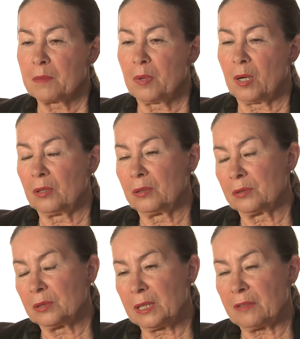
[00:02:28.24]
bo
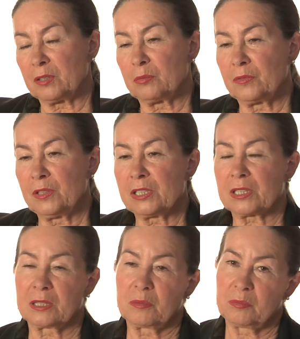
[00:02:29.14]
y, nawet mówili,
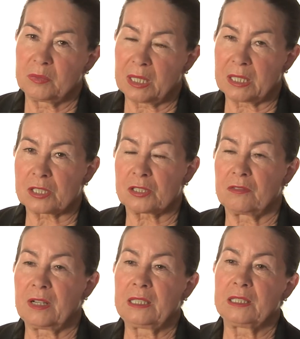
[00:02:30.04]
że gdyby mnie
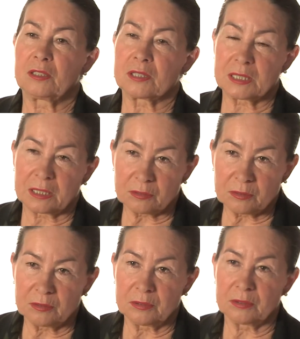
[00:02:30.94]
aresztowali, to
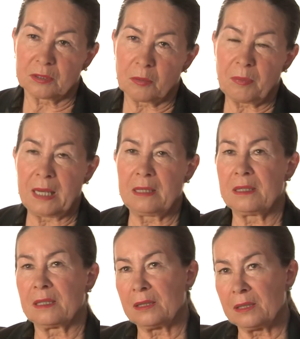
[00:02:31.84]
staną y,
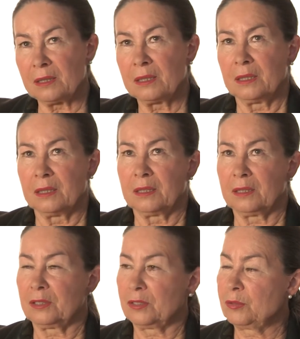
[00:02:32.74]
kopalnie i,
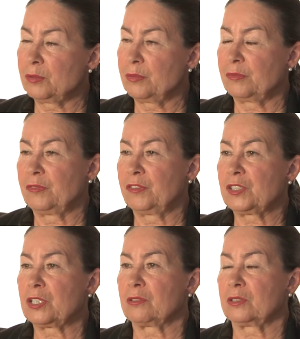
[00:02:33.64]
i, i
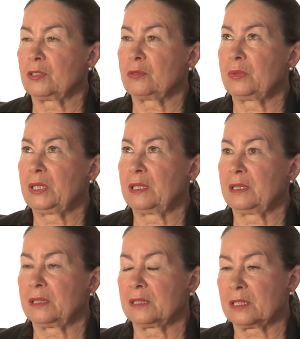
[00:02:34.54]
wyciągną
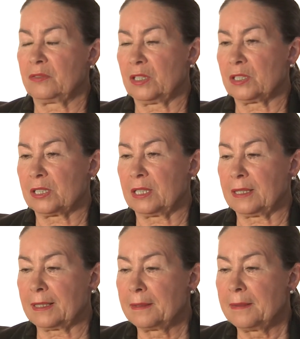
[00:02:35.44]
mnie y, z
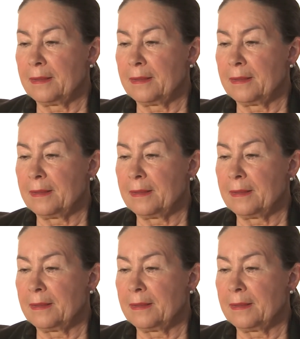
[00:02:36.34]
więzienia.